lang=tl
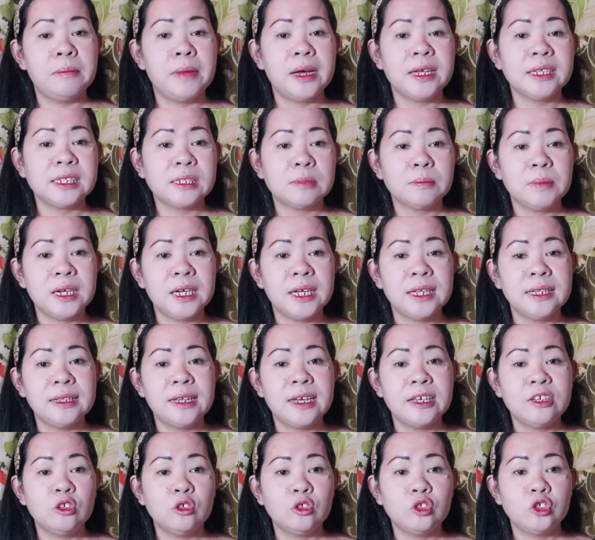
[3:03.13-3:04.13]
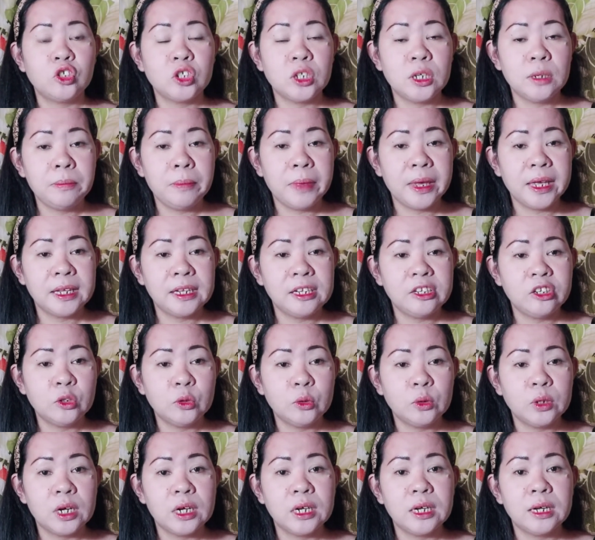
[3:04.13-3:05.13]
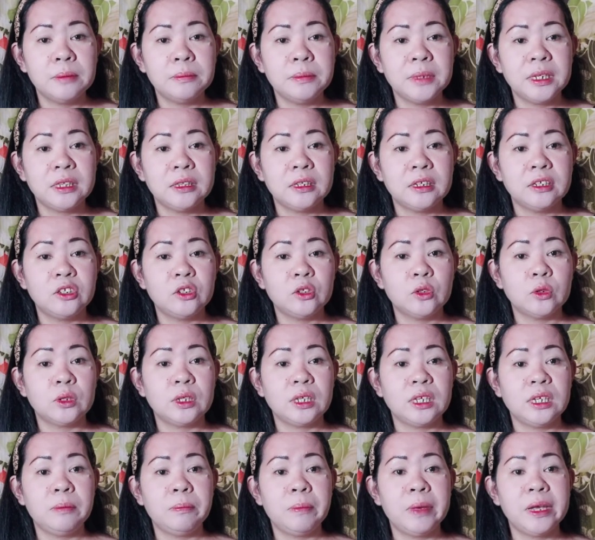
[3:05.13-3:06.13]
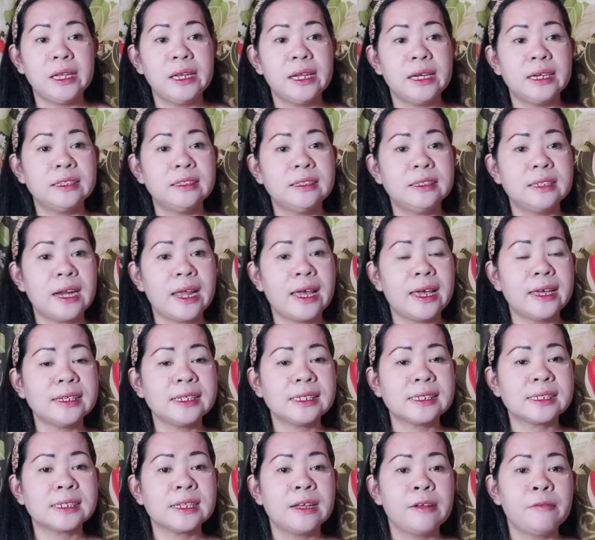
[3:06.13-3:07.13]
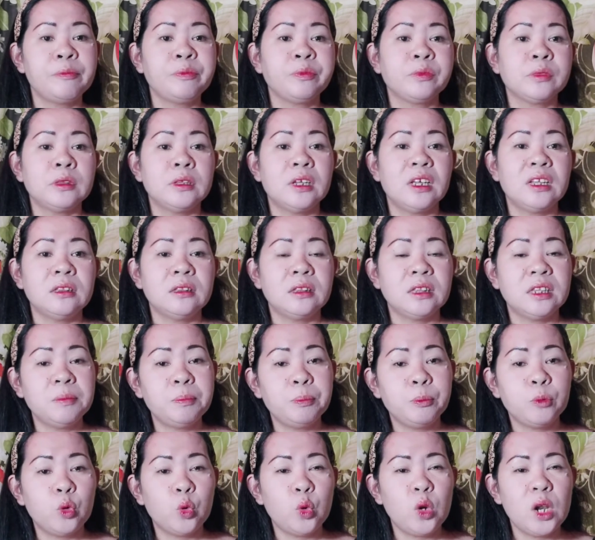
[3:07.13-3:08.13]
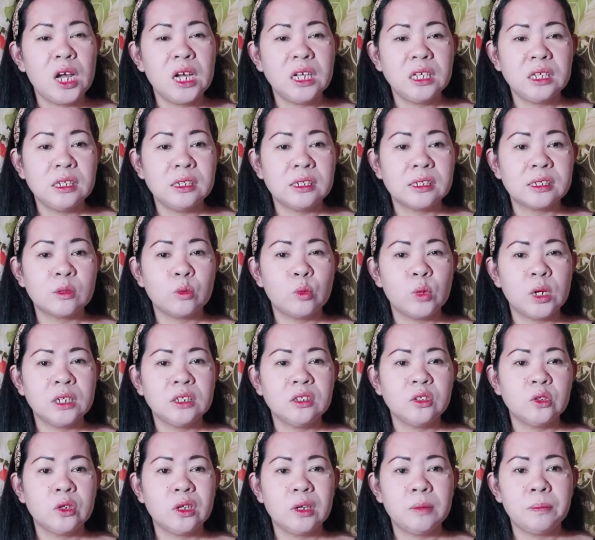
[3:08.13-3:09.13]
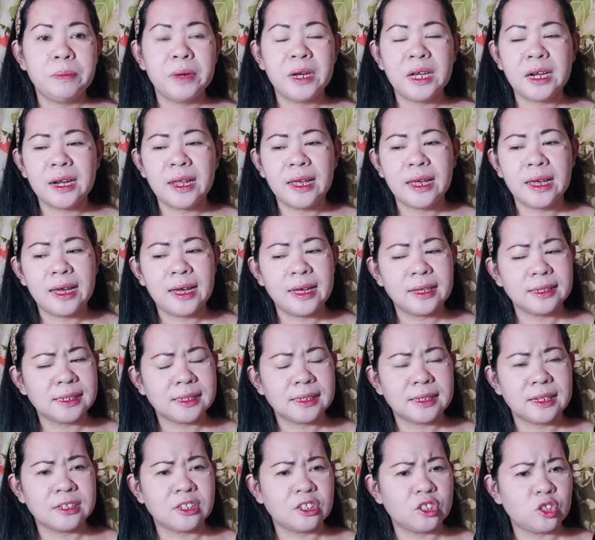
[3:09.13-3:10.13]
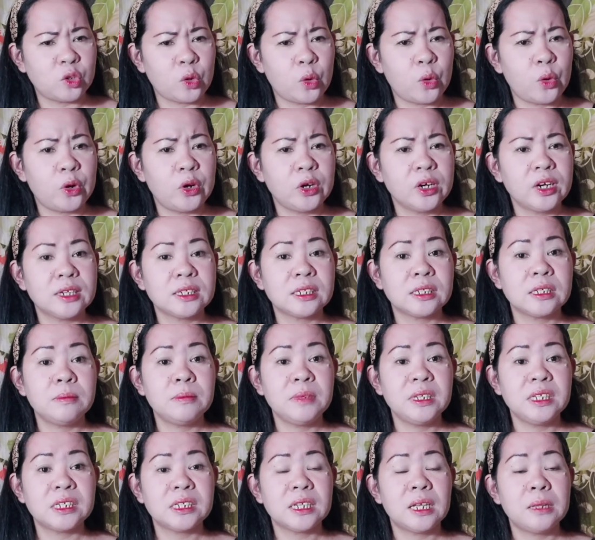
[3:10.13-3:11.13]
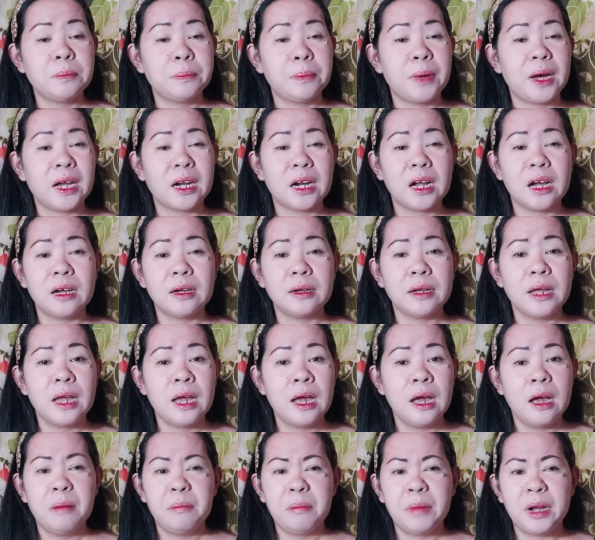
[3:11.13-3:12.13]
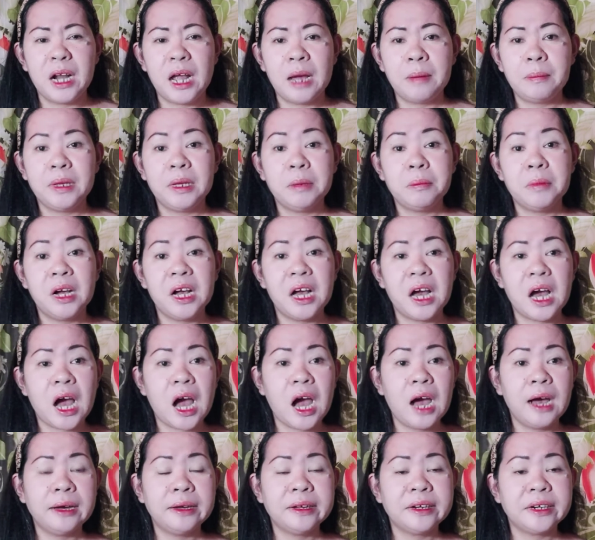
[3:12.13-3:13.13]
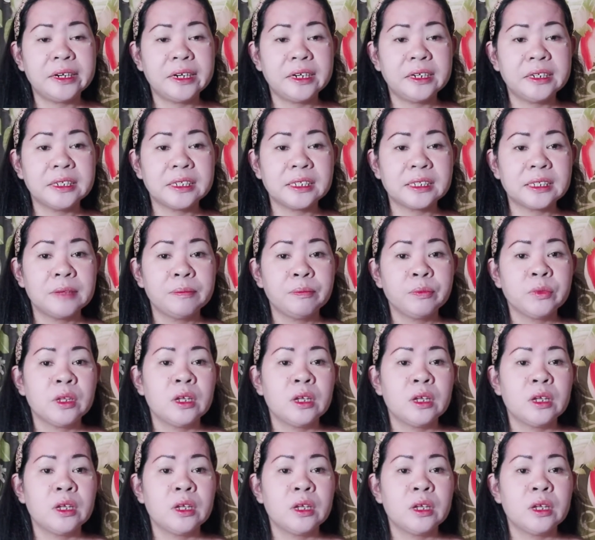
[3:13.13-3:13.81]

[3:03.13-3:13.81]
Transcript: Mas maganda yung Gmail, yung gagamitin yung email address. Then, tip ko lang is wag nyo iparehas sa store kasi minsan parang maraming mga hackers.